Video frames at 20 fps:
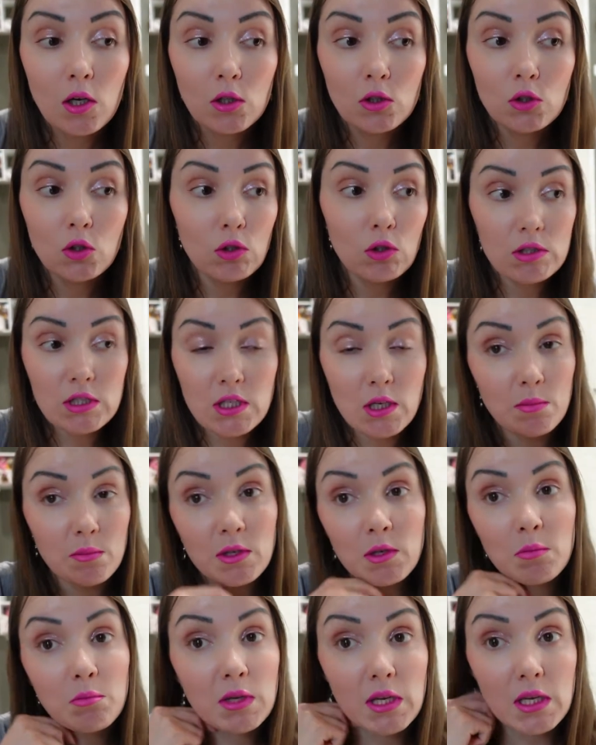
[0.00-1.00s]
Но, тем
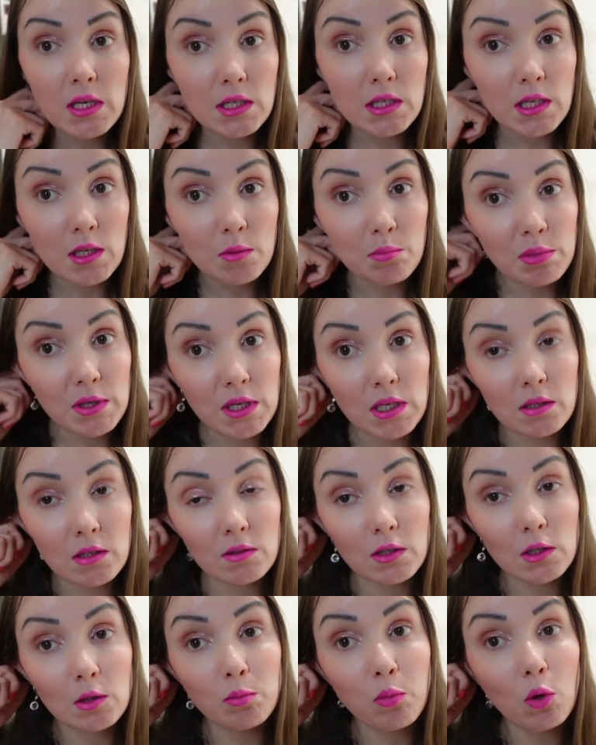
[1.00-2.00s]
не менее,
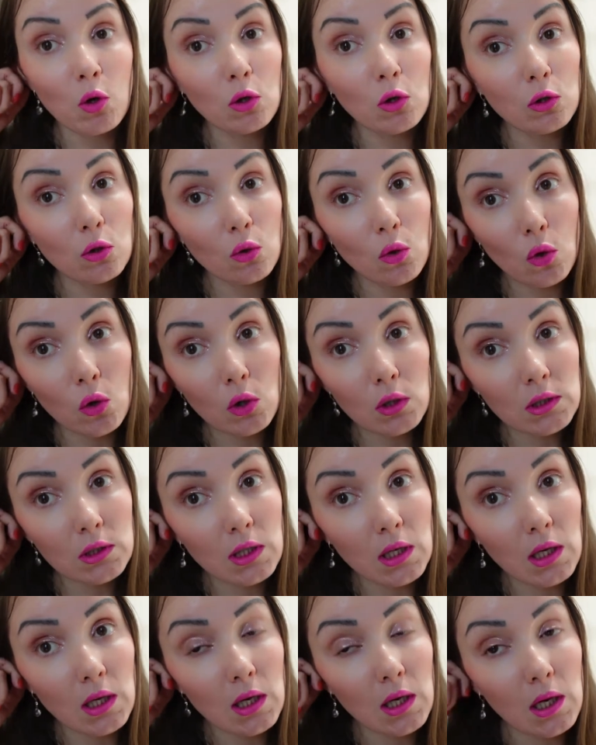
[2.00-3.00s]
первых
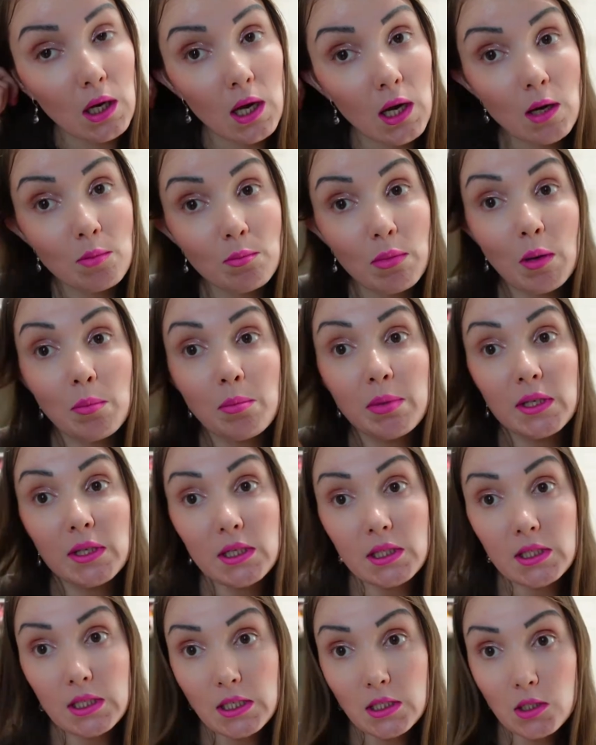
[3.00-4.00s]
полгода по
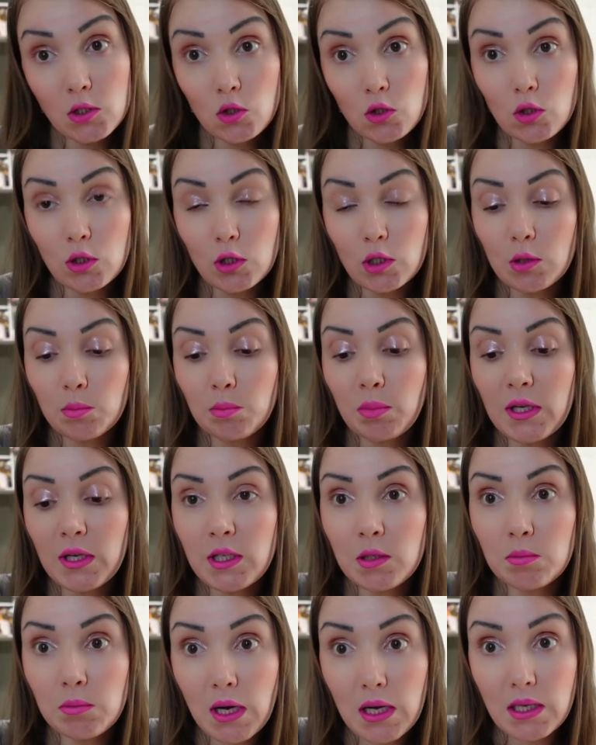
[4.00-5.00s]
приезду
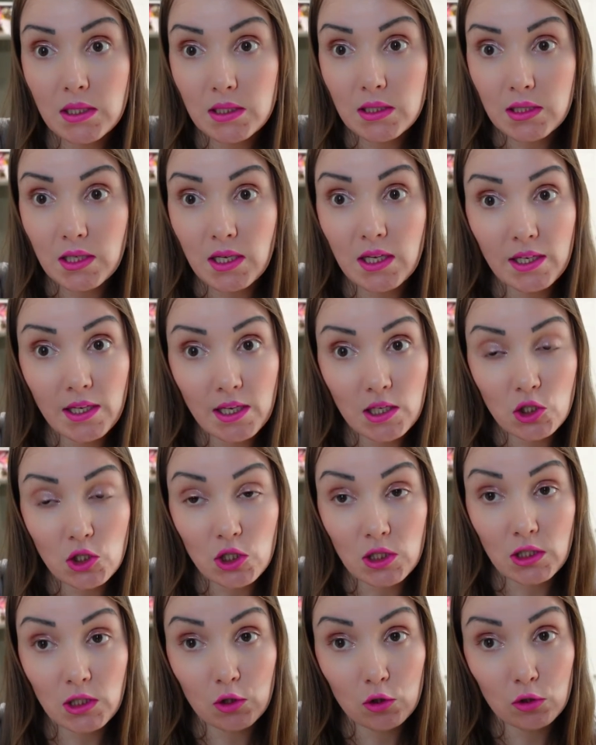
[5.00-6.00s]
понимать
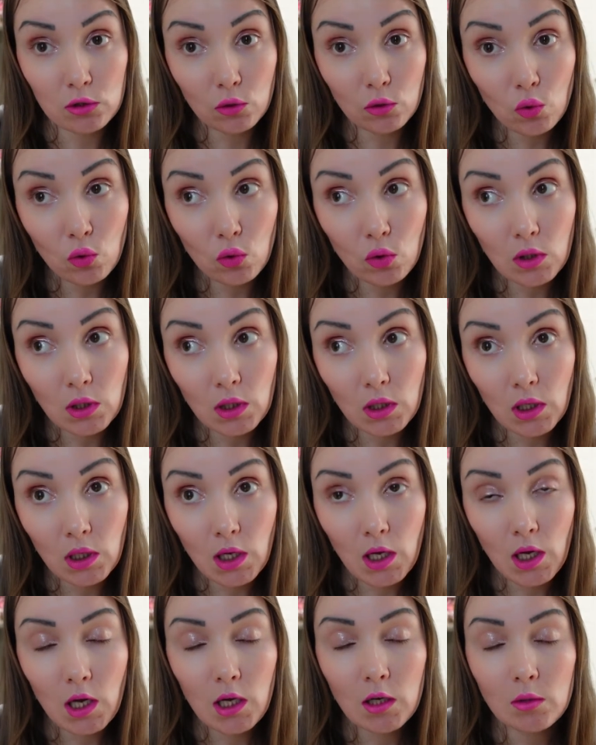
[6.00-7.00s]
речь на слух
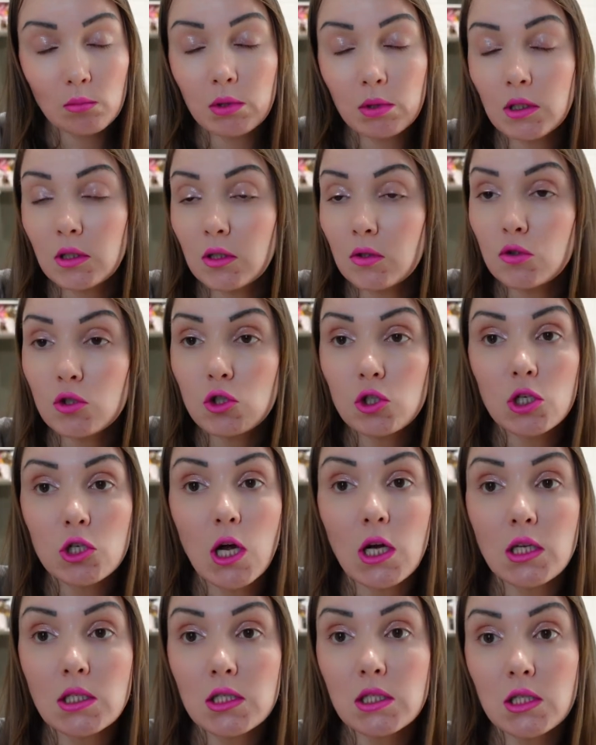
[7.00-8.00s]
было
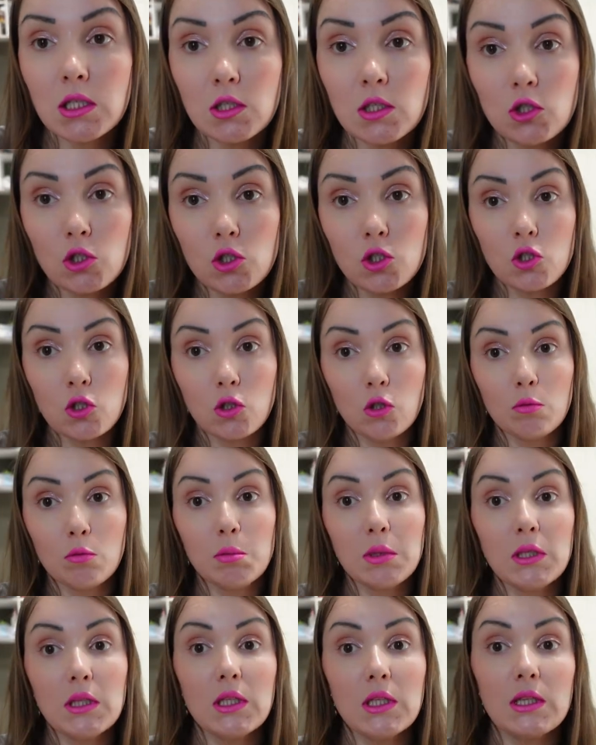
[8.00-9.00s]
ужасно тяжело,
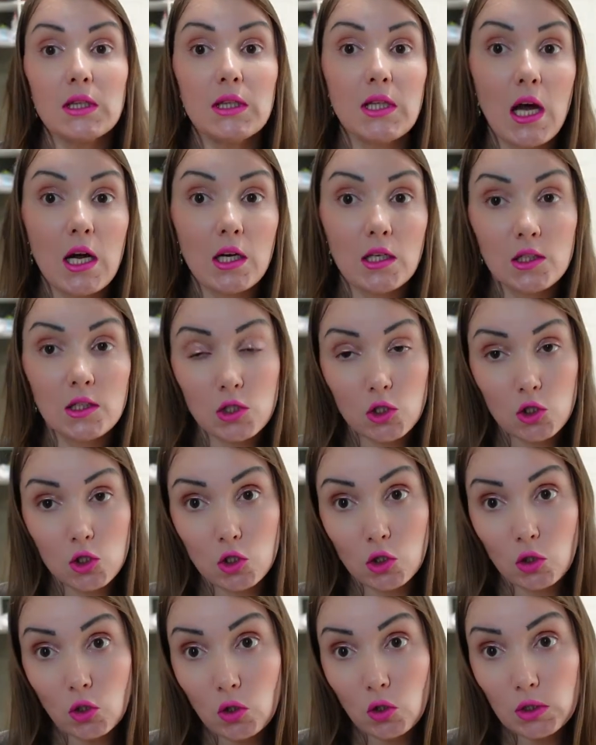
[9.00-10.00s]
было так
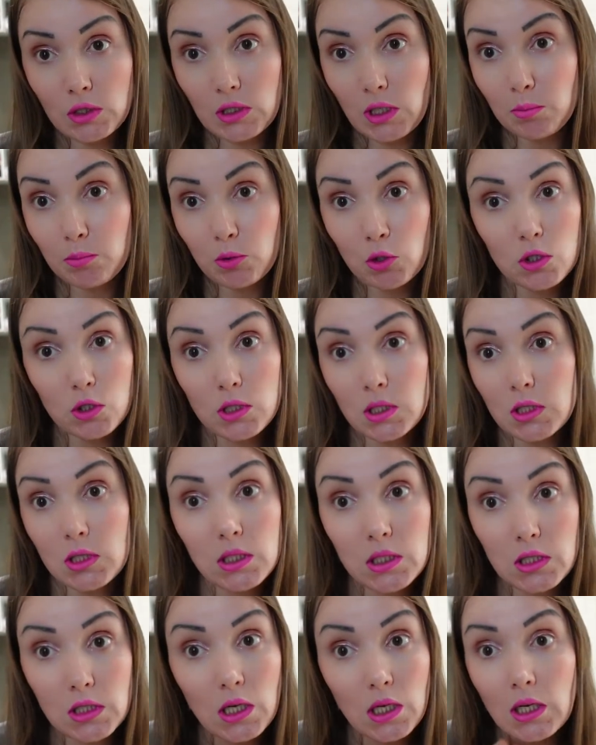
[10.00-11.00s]
тяжело, я просто не
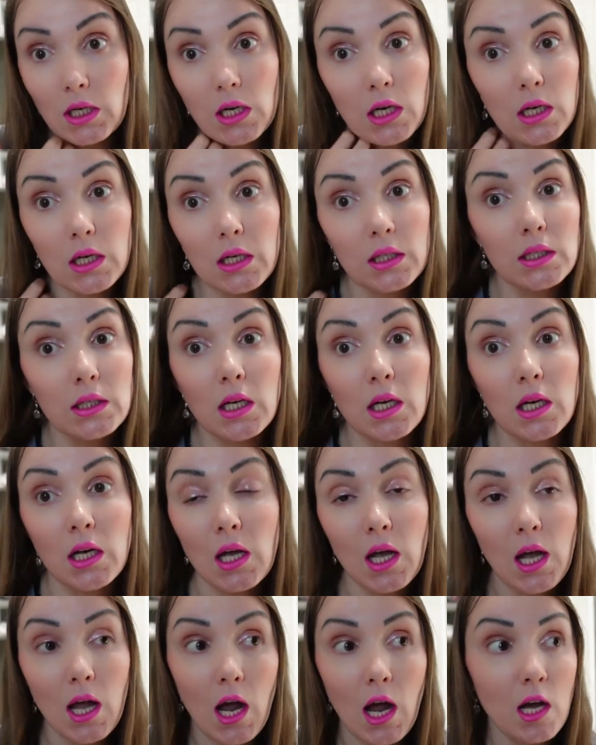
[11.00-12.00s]
знаю, как это
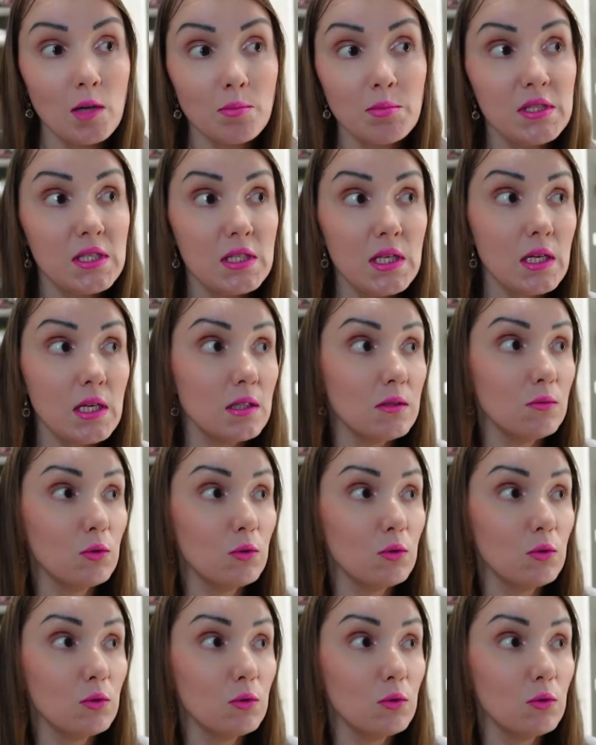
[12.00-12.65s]
описать.